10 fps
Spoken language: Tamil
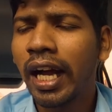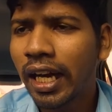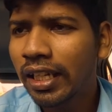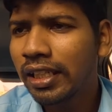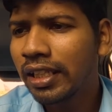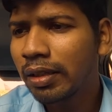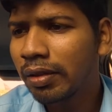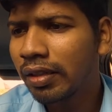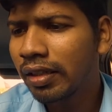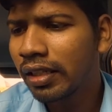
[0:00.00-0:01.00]
ஆனால் இந்த
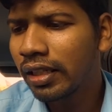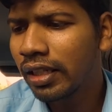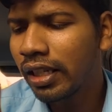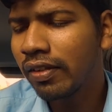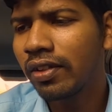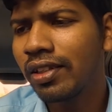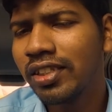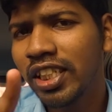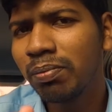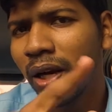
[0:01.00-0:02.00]
இதுலேயே வந்து
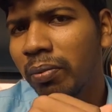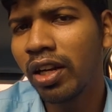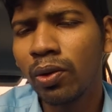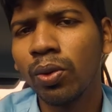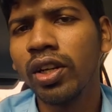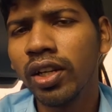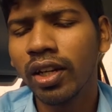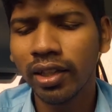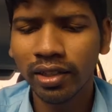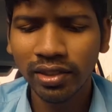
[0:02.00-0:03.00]
சிக்மா மேல்னு ஒன்று
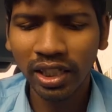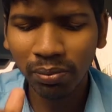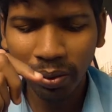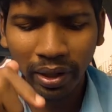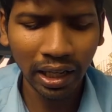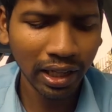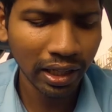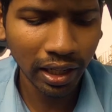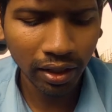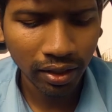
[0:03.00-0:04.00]
இருக்குது அந்த சிக்மா
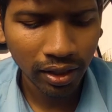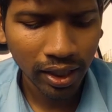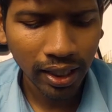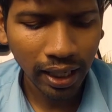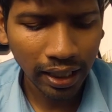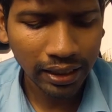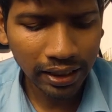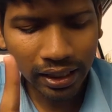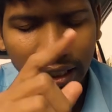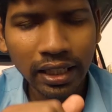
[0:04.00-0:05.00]
மேல்னால் என்ன அது
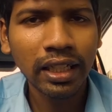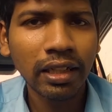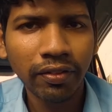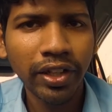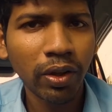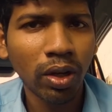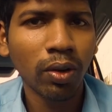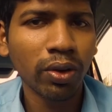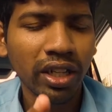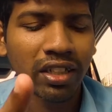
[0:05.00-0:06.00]
என்னன்றது இந்த வீடியோவில்
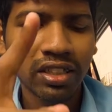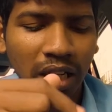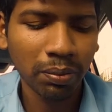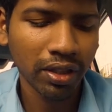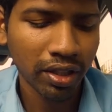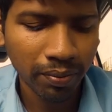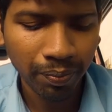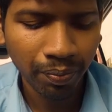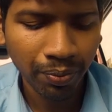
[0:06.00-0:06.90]
நான் உங்ககிட்ட ஷேர் பண்ணுறேன்